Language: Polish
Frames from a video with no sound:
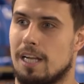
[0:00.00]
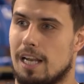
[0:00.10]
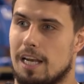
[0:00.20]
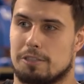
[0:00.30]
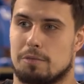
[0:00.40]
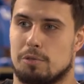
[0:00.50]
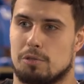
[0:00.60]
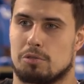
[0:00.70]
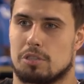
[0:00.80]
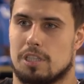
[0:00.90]
No, dla nas to było
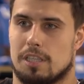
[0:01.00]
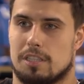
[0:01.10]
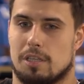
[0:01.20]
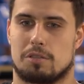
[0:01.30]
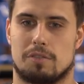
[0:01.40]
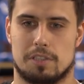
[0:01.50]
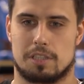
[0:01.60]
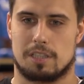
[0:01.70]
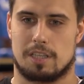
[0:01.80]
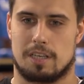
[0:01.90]
dużo szczęścia
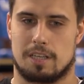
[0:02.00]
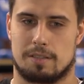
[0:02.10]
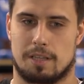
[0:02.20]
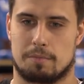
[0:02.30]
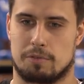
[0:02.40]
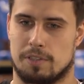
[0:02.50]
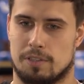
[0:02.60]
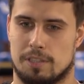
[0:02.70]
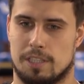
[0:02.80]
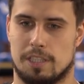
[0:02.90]
oczywiście, ale tak mówię,
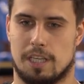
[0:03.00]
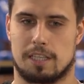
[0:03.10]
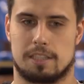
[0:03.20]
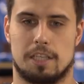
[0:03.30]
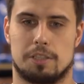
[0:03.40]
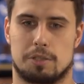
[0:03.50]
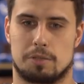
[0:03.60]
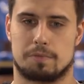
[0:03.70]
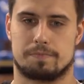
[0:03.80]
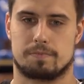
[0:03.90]
no, nikt na nas nie
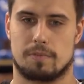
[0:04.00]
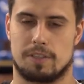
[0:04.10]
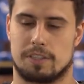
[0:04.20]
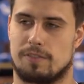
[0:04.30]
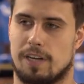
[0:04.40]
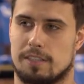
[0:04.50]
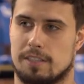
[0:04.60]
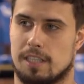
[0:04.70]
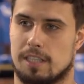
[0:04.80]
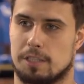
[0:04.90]
liczył. Więc dwa
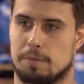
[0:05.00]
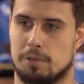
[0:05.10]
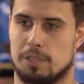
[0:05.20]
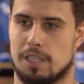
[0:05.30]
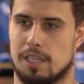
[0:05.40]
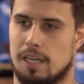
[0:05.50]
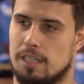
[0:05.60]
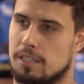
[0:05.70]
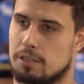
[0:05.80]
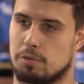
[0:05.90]
razy taka niespodzianka,
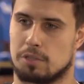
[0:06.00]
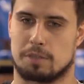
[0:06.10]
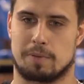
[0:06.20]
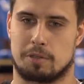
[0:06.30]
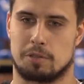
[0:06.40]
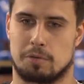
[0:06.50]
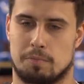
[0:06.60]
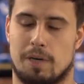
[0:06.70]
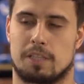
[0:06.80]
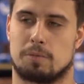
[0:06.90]
ale te złota smakują
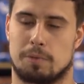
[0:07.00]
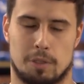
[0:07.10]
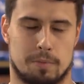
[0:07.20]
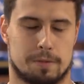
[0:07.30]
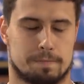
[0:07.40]
bardzo podobnie.